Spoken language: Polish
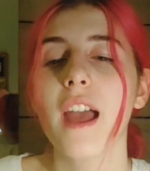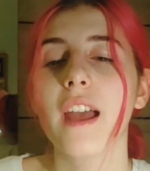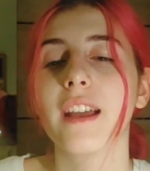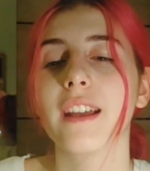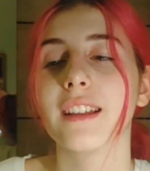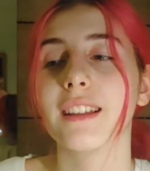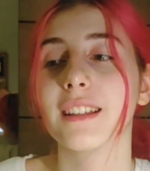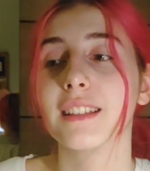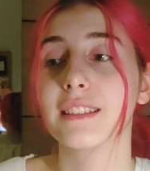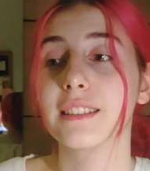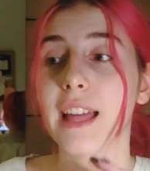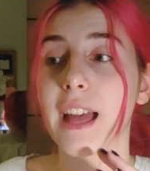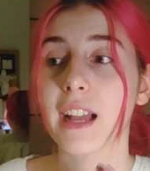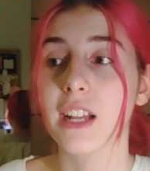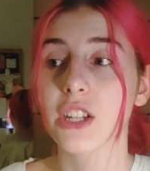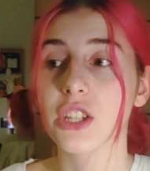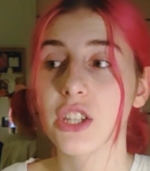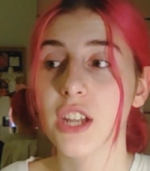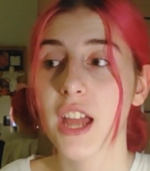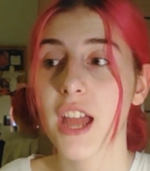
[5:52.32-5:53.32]
E,
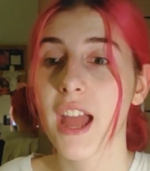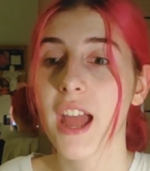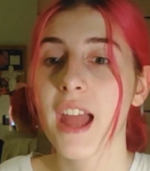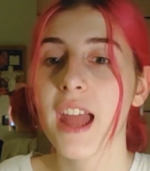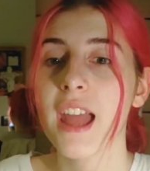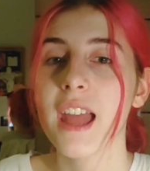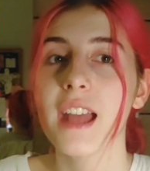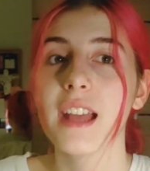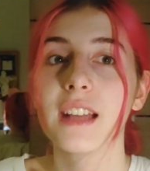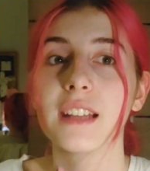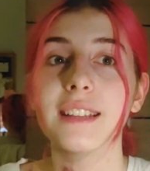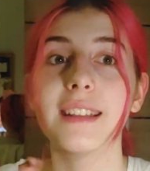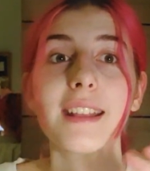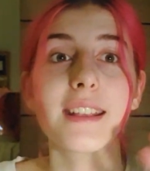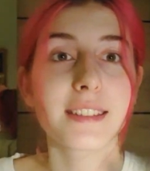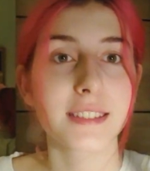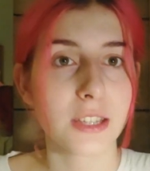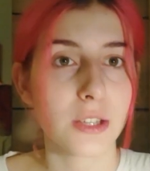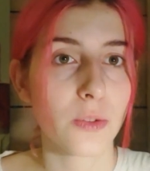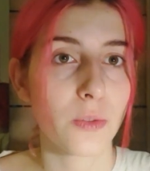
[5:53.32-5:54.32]
także nie
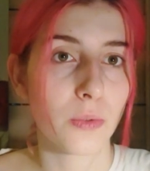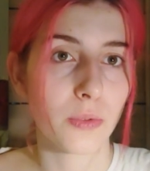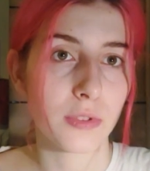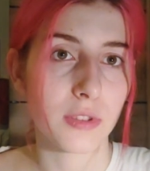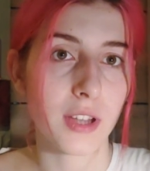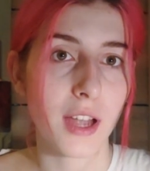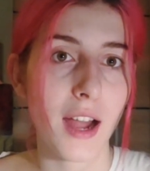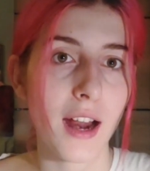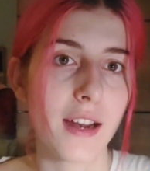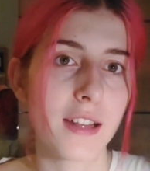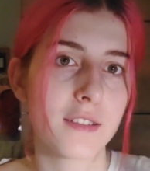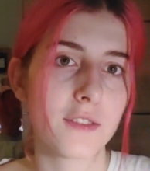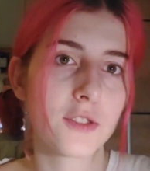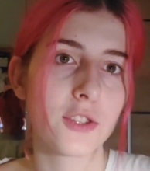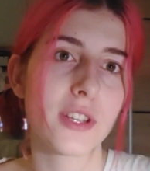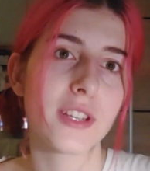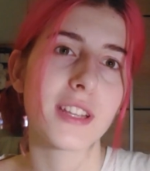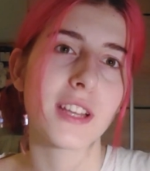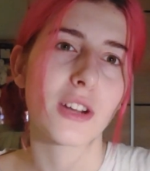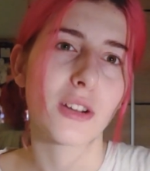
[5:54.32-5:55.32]
jestem głodna, ale
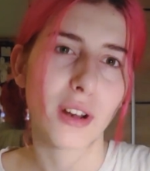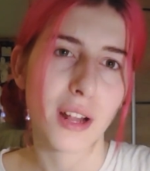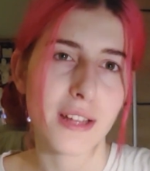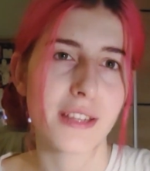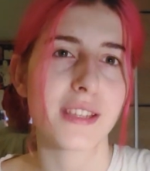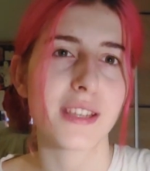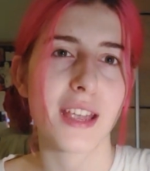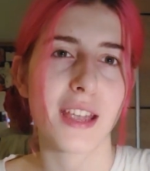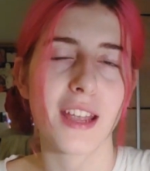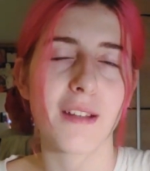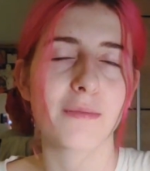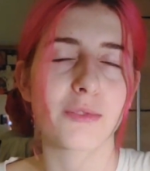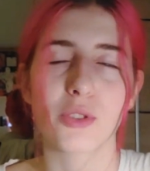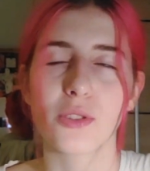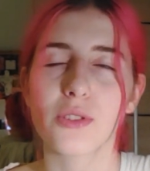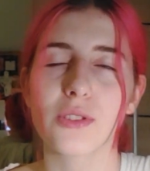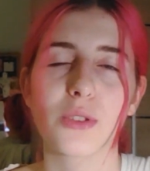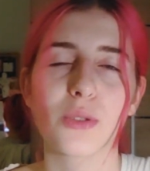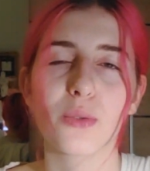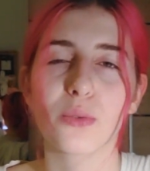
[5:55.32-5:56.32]
zwyczajnie na kolację jem coś
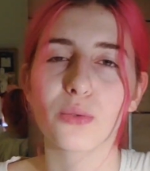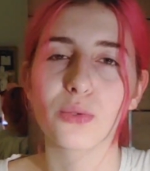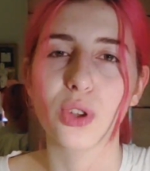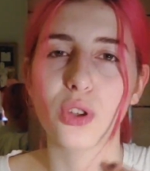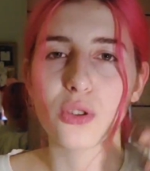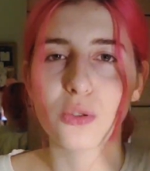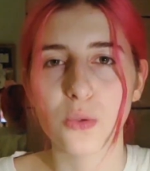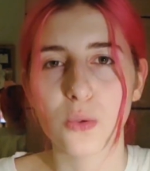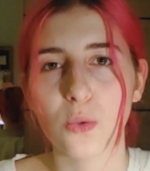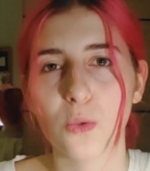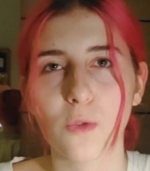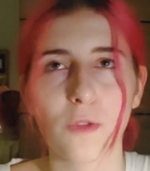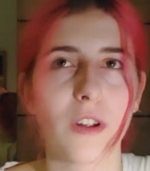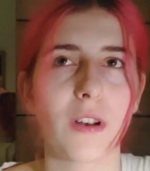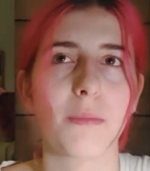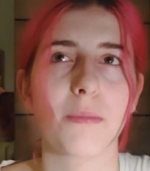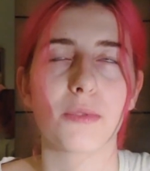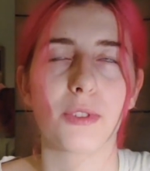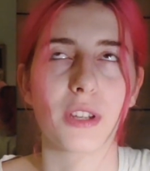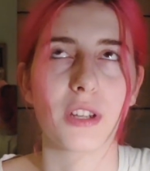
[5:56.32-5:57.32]
z stylu tostów
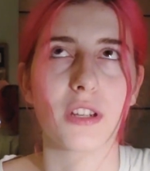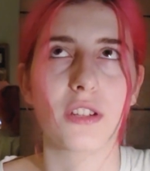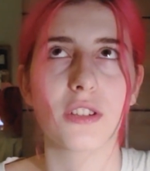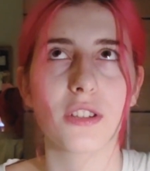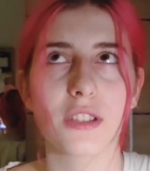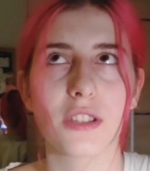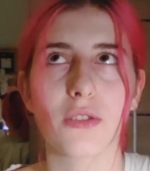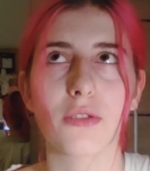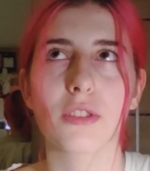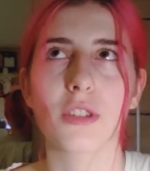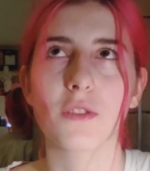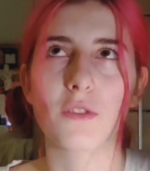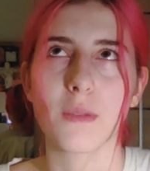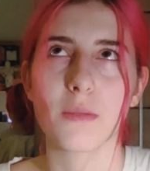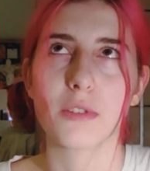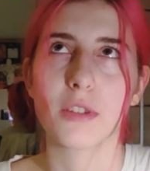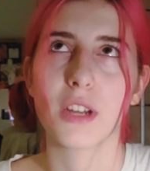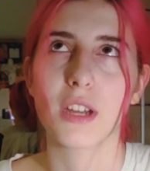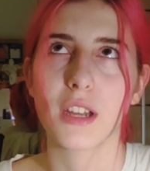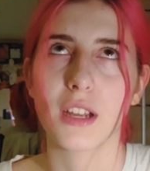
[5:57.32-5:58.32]
albo jajecznicy, chociaż wiem,
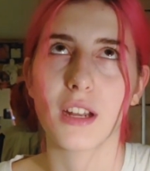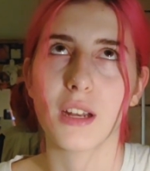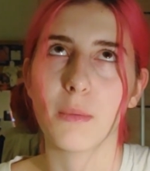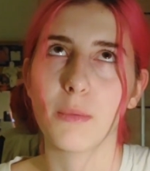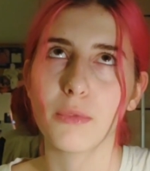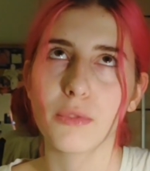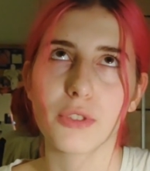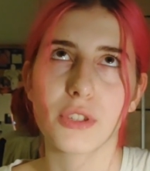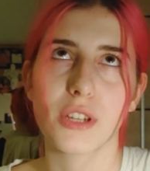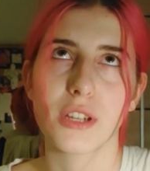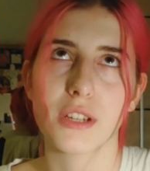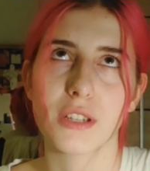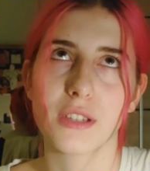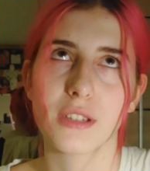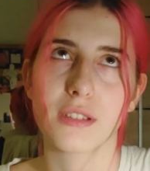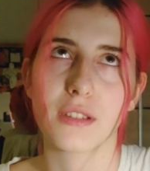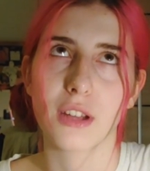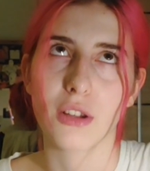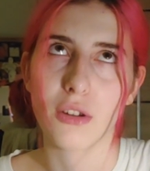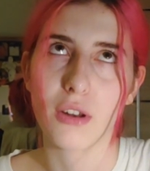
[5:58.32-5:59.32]
że jajka nie wynosi jeść
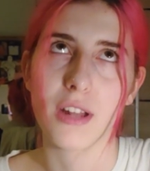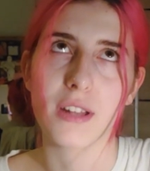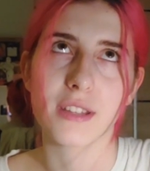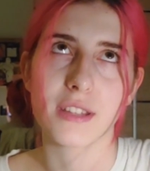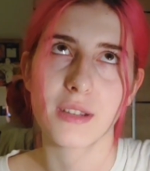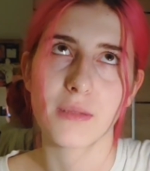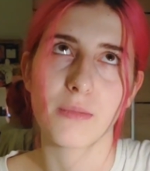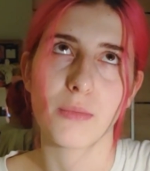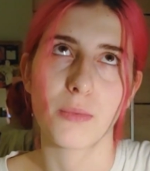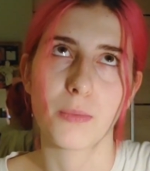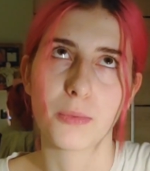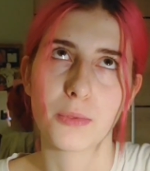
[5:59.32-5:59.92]
na kolację, bo